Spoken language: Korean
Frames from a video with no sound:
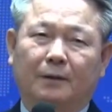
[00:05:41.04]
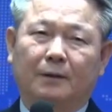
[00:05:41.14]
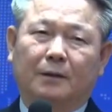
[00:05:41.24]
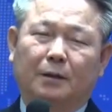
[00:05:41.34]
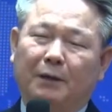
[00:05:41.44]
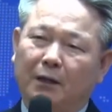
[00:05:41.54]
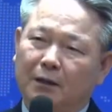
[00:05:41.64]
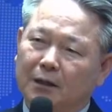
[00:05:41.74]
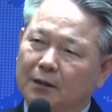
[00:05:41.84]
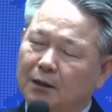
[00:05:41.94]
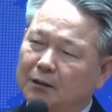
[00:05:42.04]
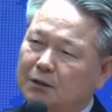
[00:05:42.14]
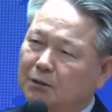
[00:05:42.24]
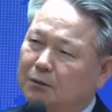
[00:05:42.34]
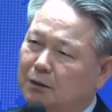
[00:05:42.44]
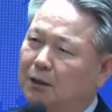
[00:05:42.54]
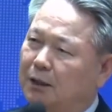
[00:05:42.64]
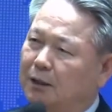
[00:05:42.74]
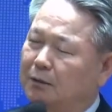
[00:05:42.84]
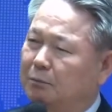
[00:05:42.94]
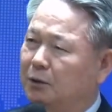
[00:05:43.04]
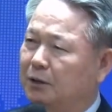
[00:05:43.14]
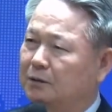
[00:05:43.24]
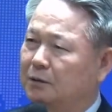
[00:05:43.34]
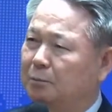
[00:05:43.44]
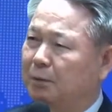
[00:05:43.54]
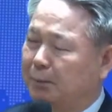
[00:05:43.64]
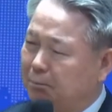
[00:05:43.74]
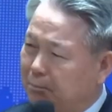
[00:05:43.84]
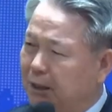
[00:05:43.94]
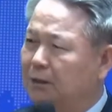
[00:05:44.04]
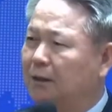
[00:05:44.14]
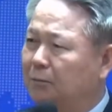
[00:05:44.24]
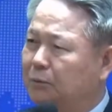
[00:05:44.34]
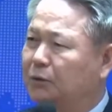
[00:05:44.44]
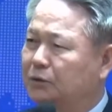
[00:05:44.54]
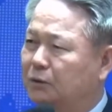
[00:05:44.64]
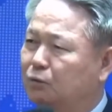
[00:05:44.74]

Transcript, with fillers: 그발강가에서 은례강변에서 밤마다 모여서